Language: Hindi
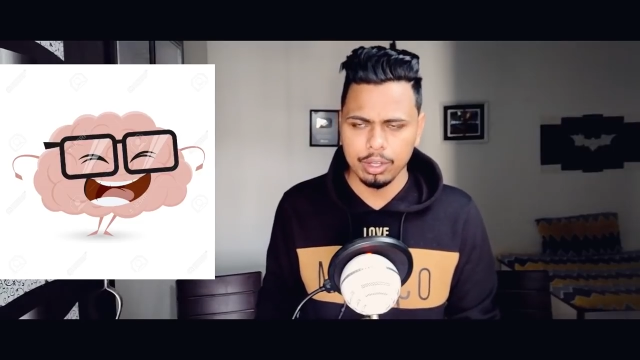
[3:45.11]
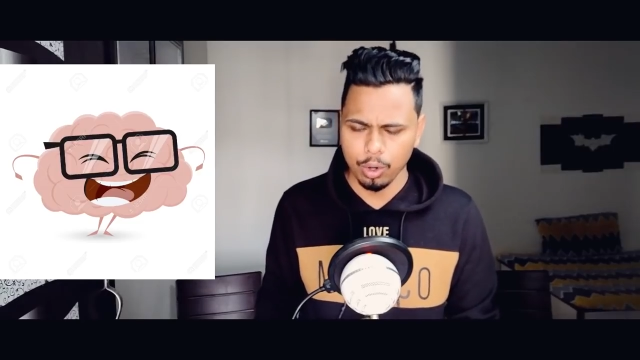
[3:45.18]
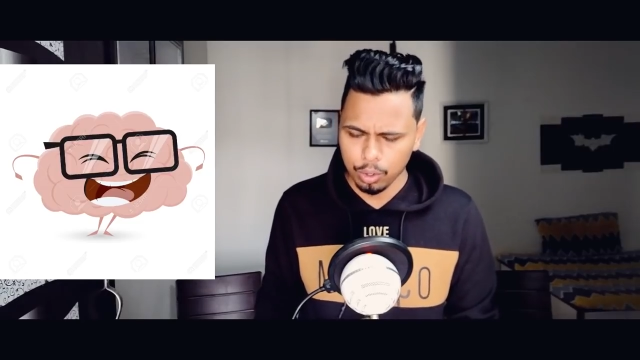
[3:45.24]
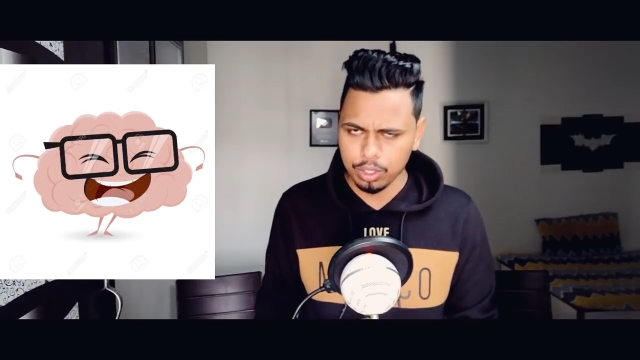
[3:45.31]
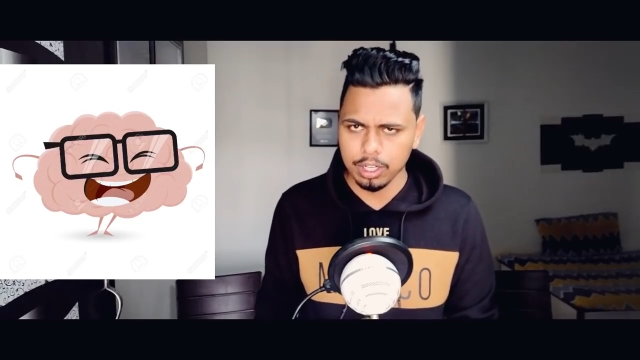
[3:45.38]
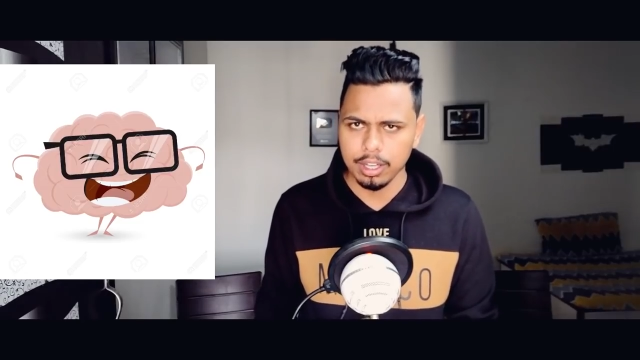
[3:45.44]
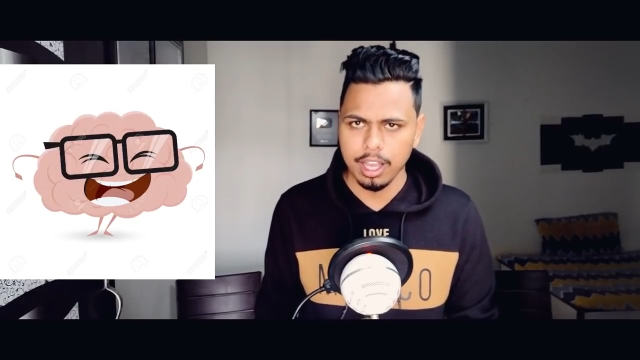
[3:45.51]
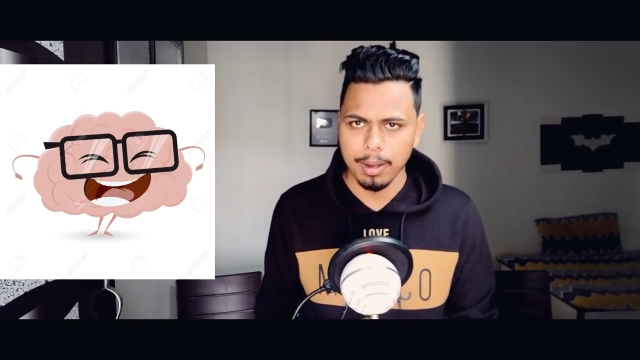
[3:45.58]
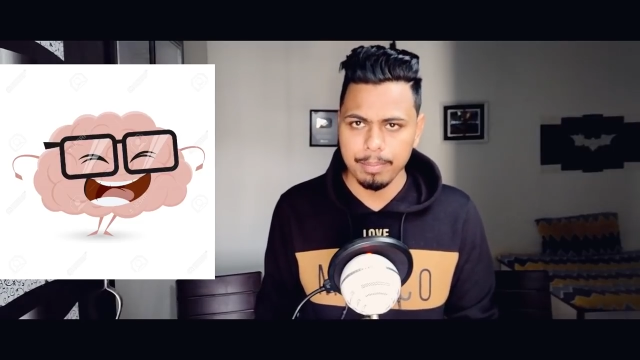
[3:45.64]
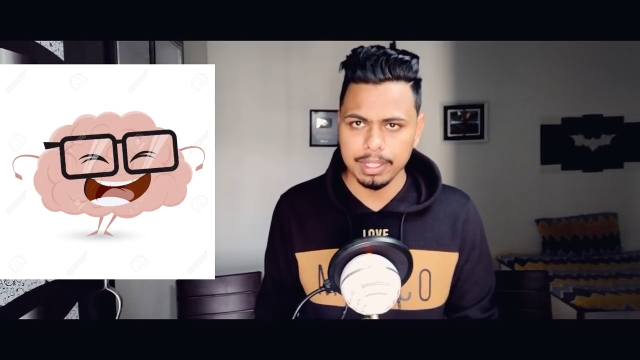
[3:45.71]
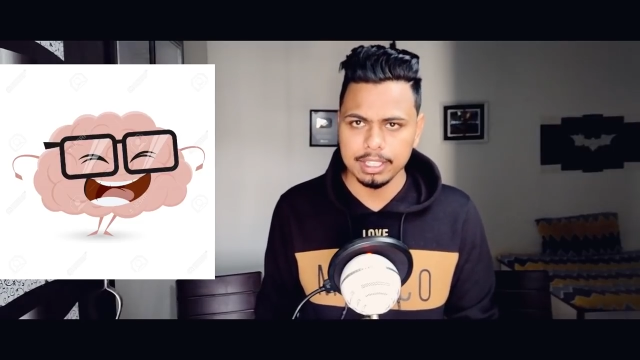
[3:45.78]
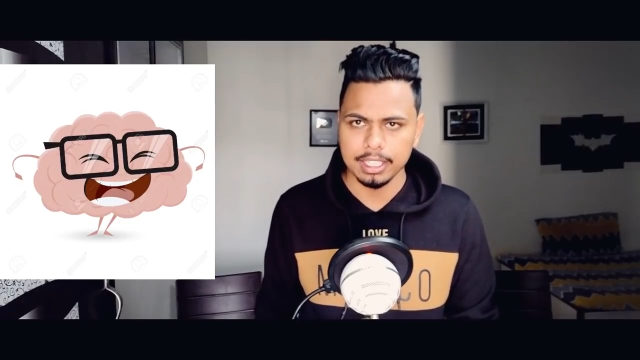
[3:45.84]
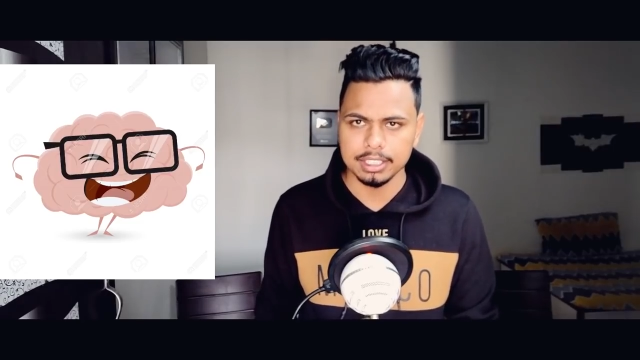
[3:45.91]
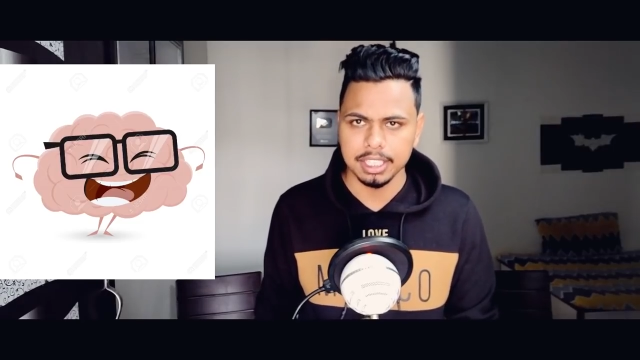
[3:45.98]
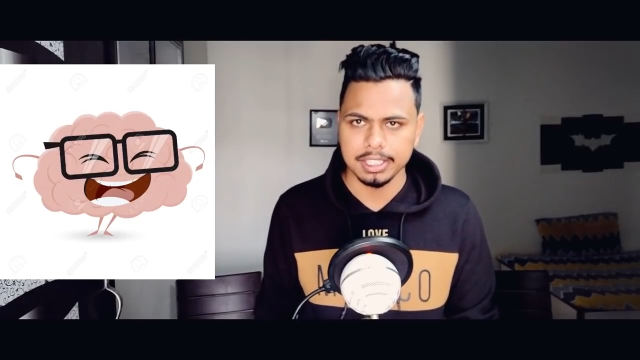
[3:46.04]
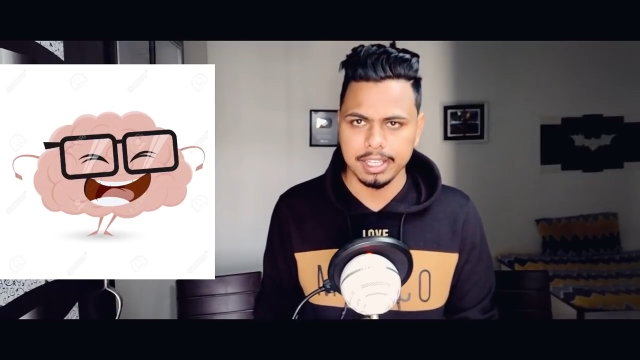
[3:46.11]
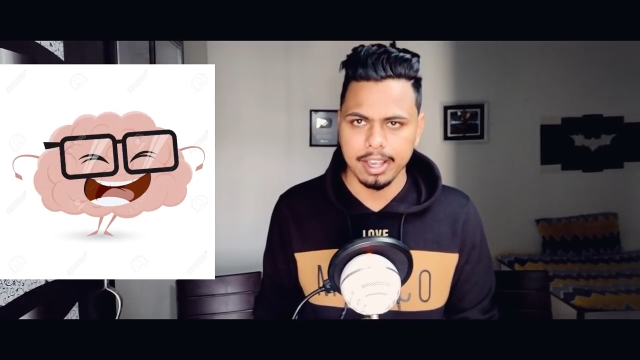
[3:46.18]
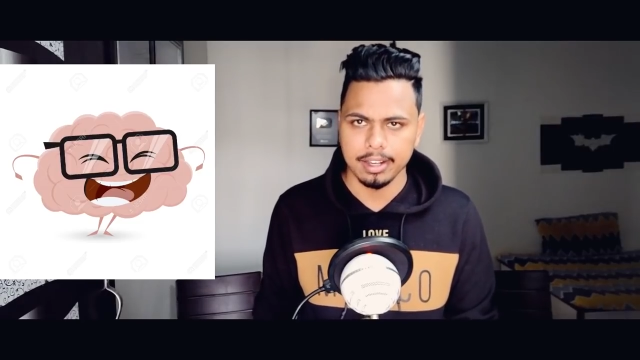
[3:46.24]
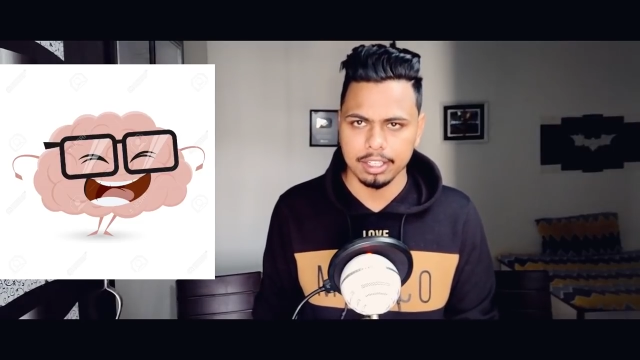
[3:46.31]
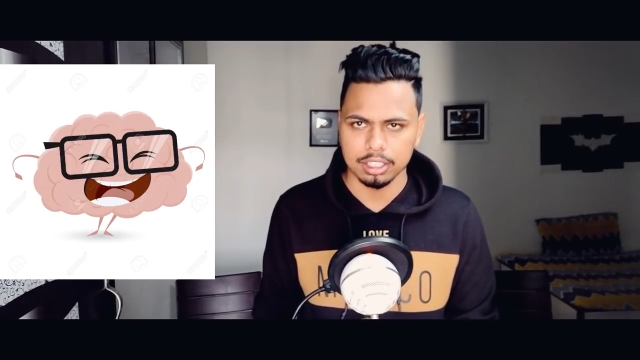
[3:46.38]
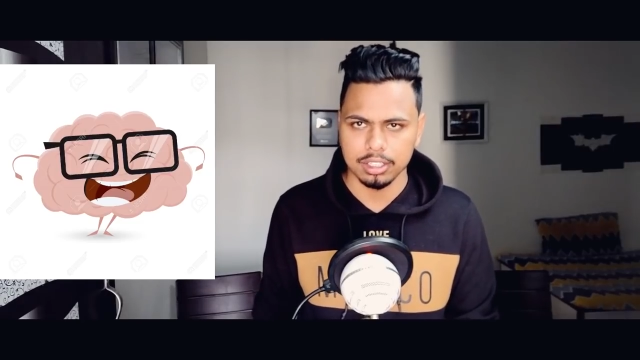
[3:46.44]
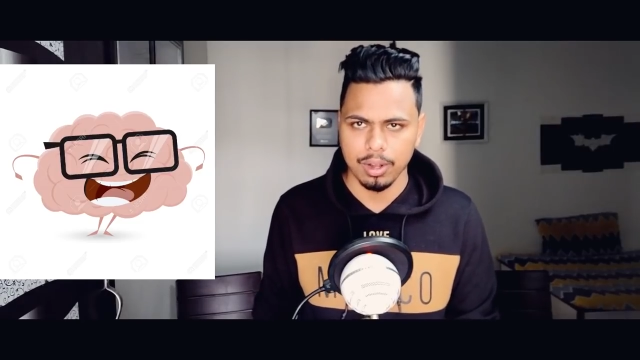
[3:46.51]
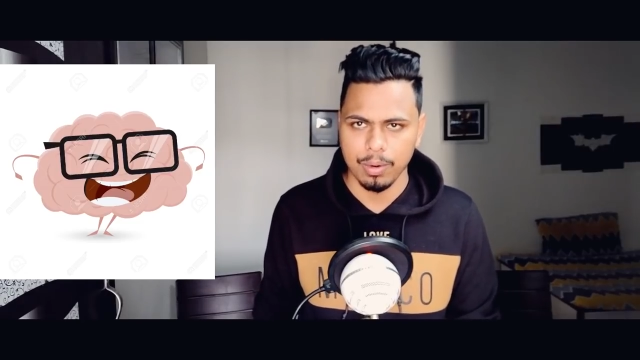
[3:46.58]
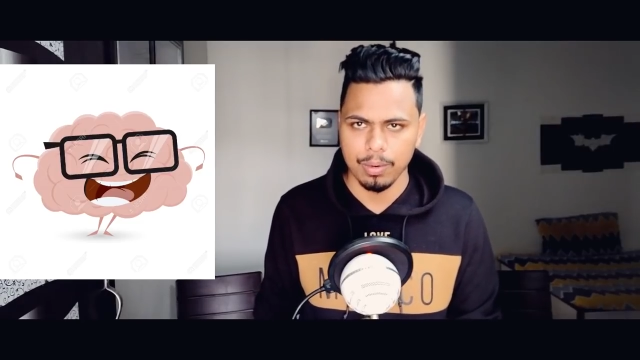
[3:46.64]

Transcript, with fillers: रुक अब मैं तेरे साथ क्या करता